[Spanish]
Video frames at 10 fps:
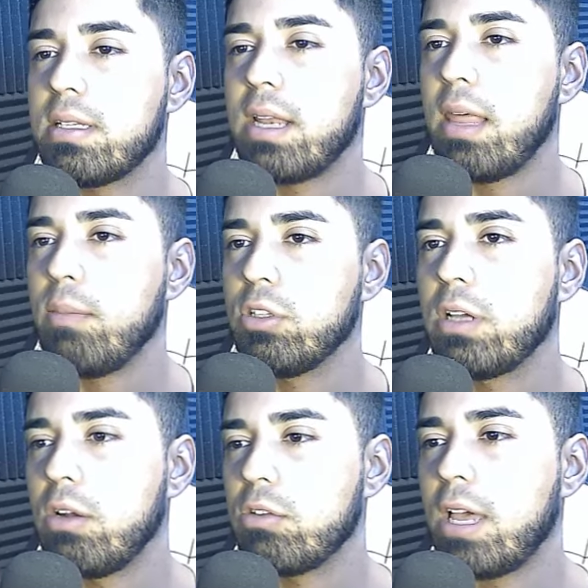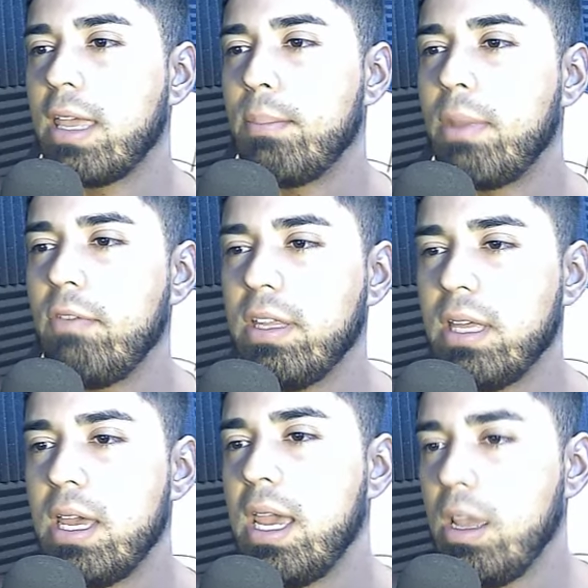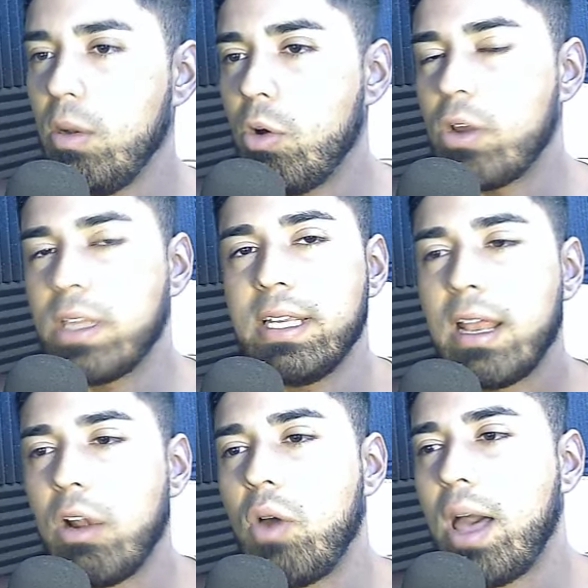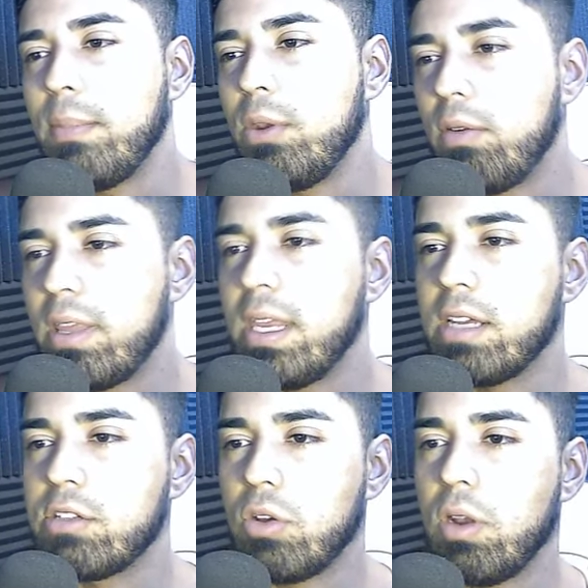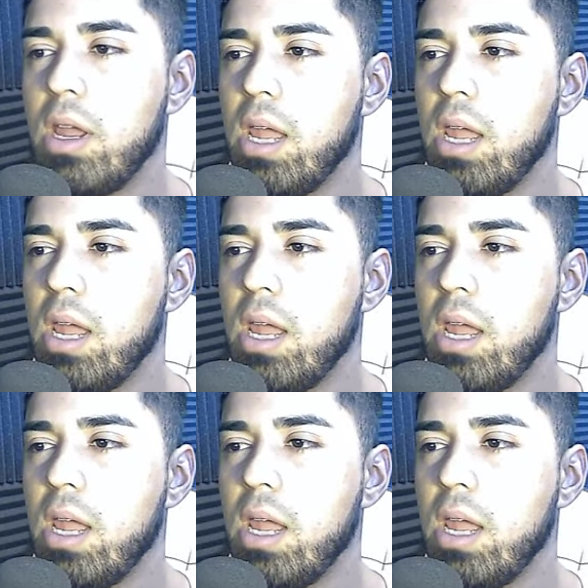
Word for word: será depositarlos aquí en Bybit y luego retirarlo a mi nueva dirección.